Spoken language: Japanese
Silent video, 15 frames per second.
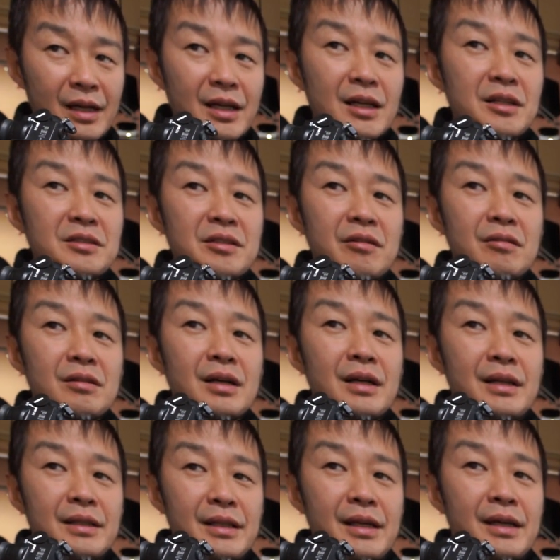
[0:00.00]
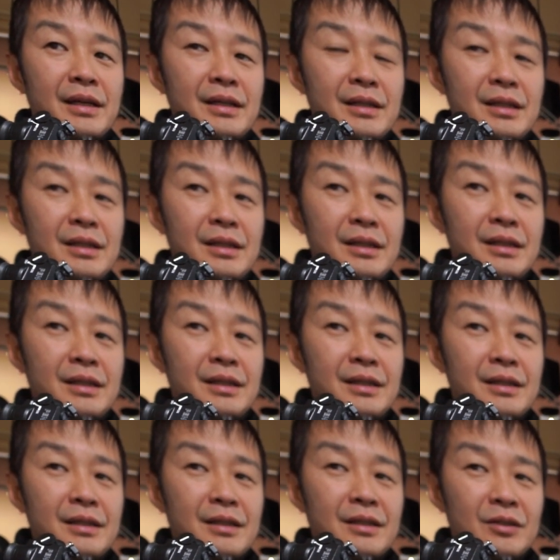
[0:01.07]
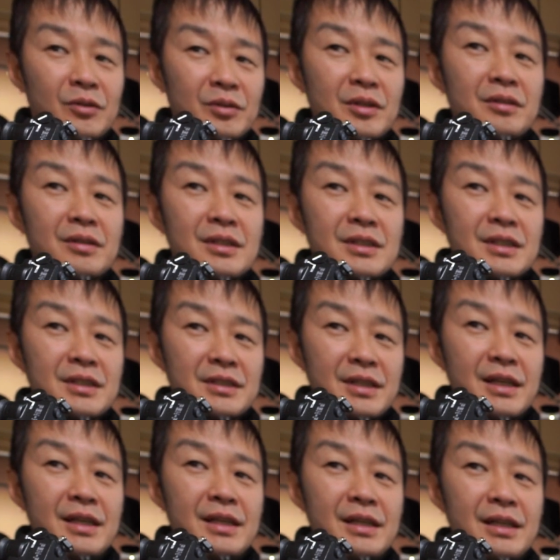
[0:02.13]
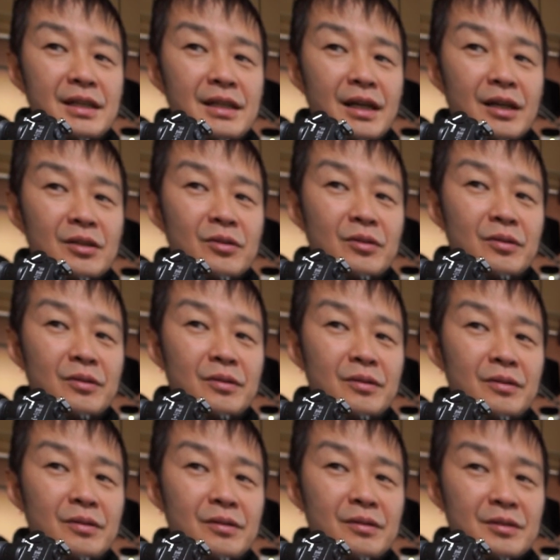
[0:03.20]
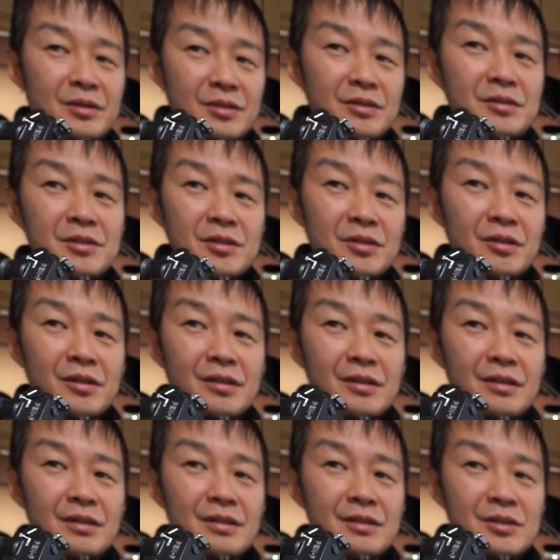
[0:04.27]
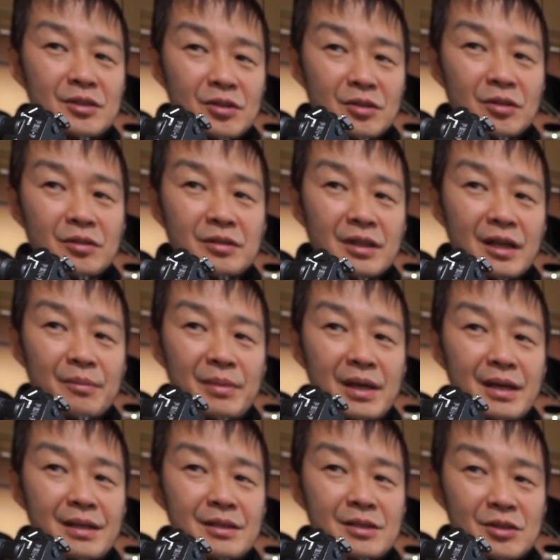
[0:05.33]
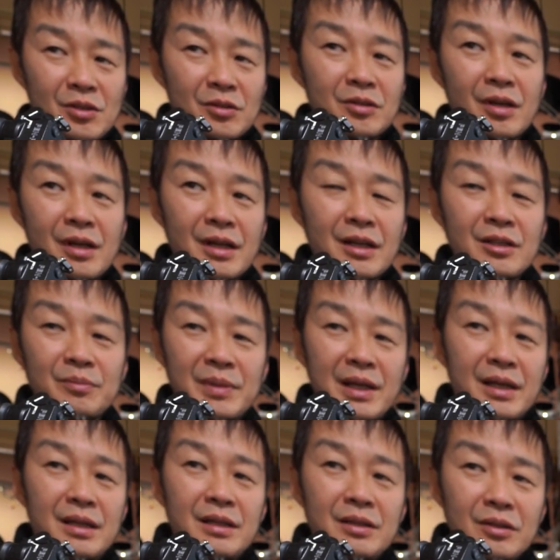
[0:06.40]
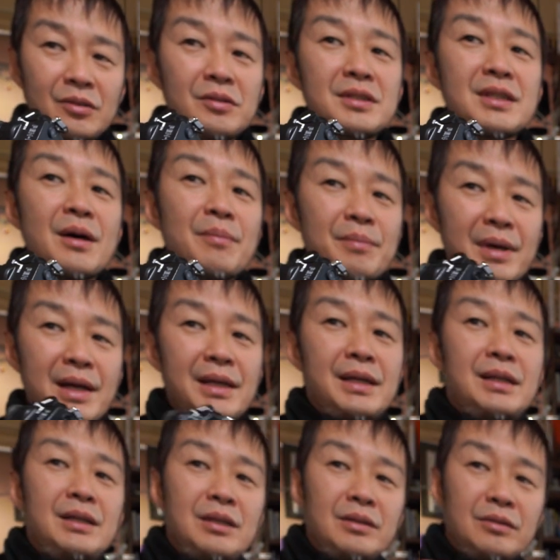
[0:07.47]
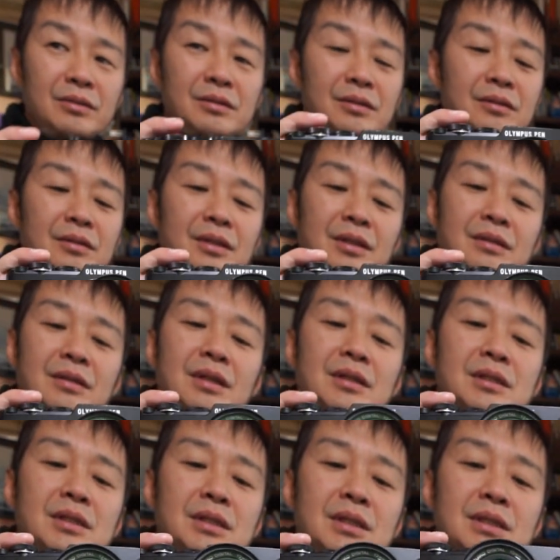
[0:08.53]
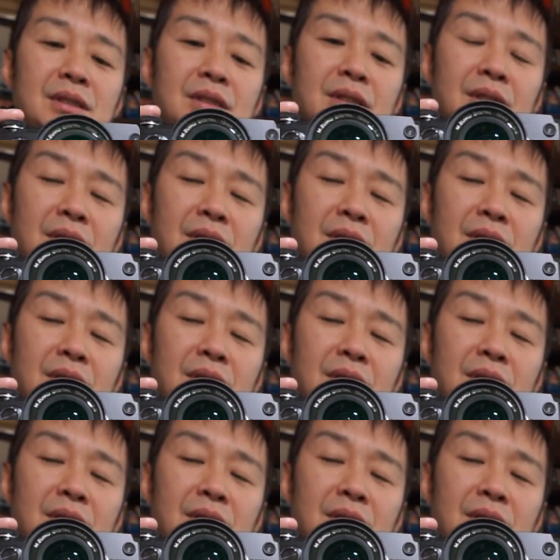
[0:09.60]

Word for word: 明るさを変えて撮ってる感じですねあのー、通常ちょっと暗めちょっと明るめの3枚を撮ってる感じです。